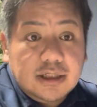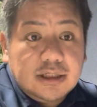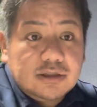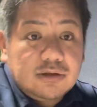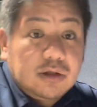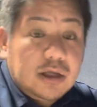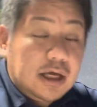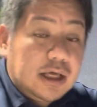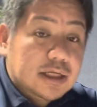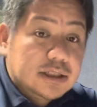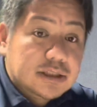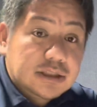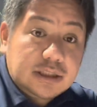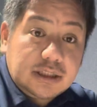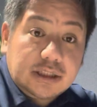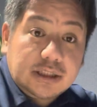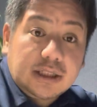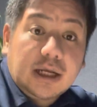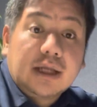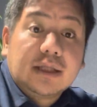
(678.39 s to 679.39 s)
その話
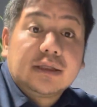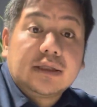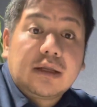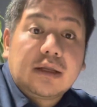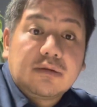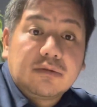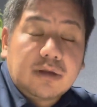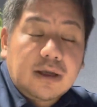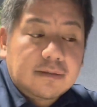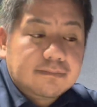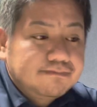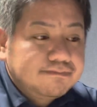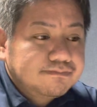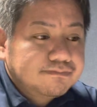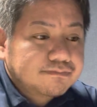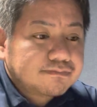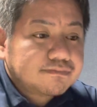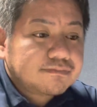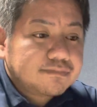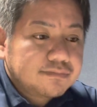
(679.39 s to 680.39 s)
聞きたかったので
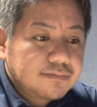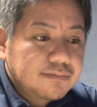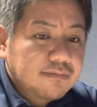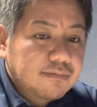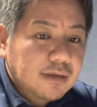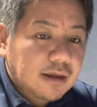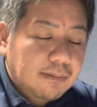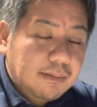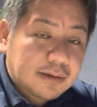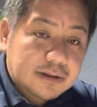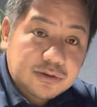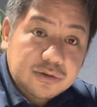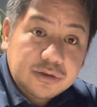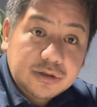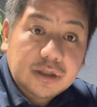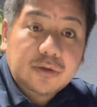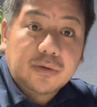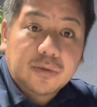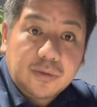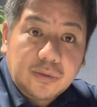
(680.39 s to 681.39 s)
まあそういっ
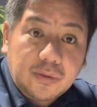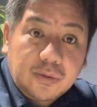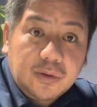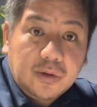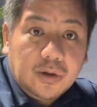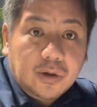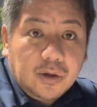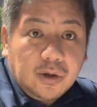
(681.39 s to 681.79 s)
たのを